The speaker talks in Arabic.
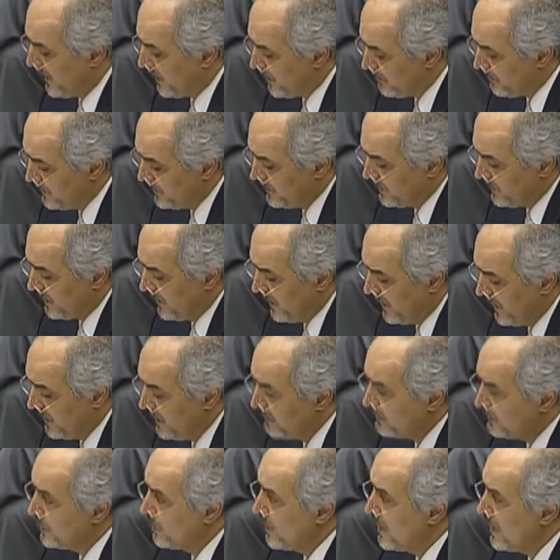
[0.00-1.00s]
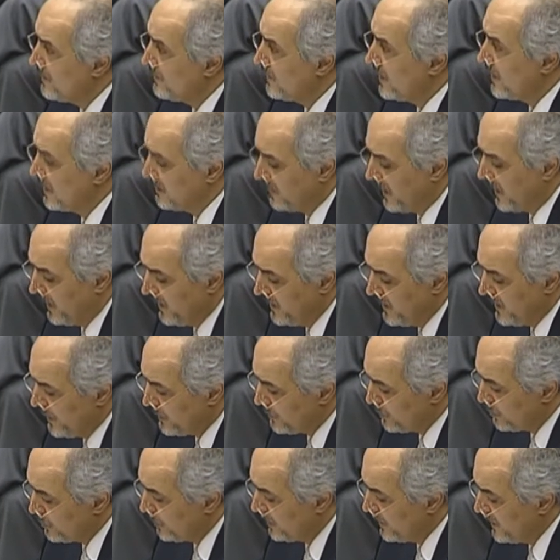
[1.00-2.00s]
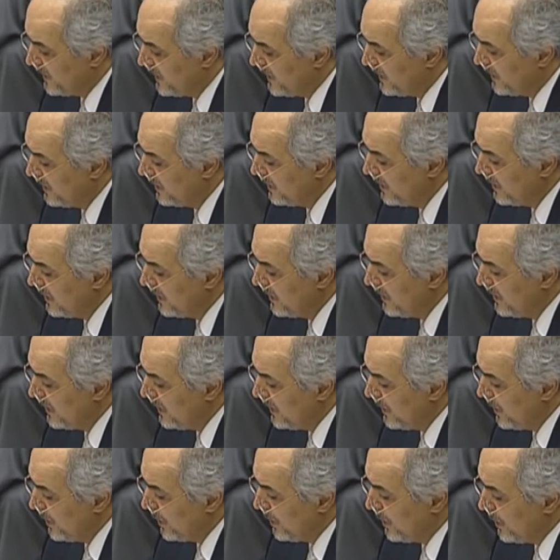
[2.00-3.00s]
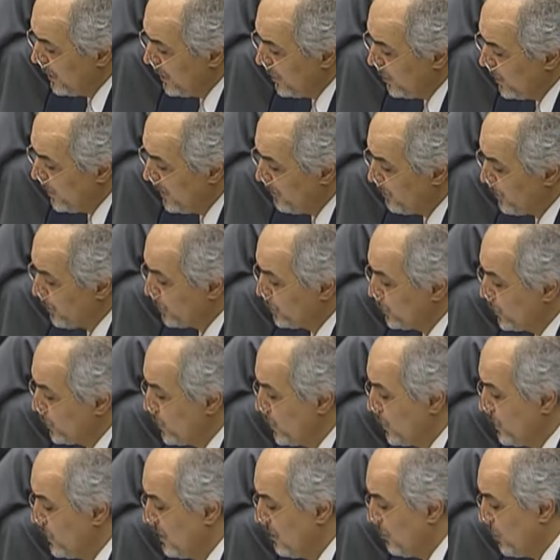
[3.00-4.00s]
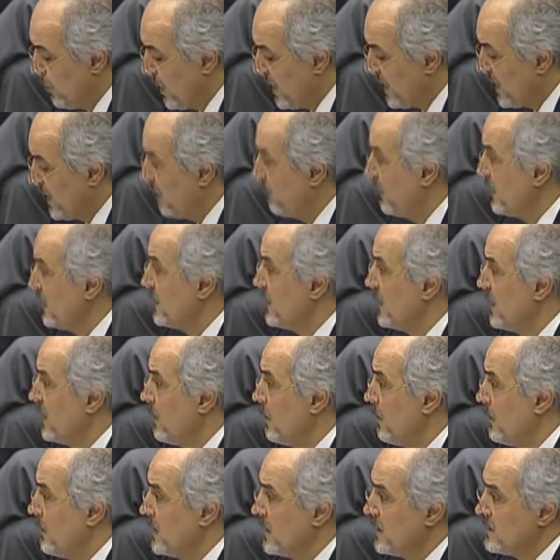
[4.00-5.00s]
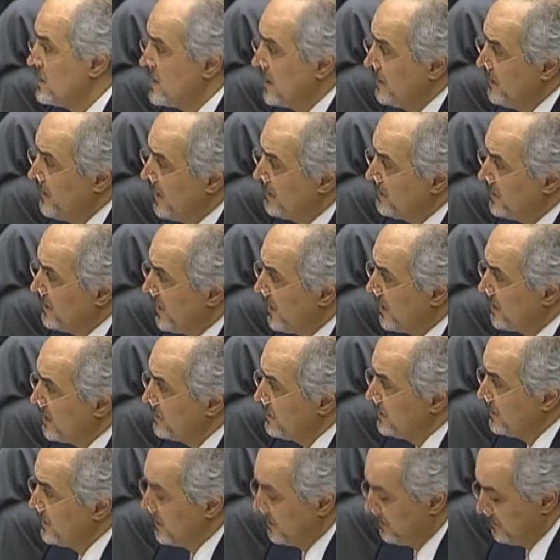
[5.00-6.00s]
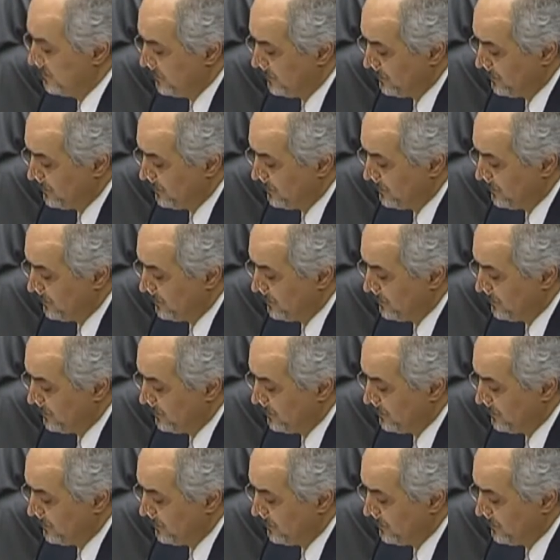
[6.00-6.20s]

العربية التي وافقت عليها سوريا والبروتوكول الموقع بينها وبين الجامعة العربية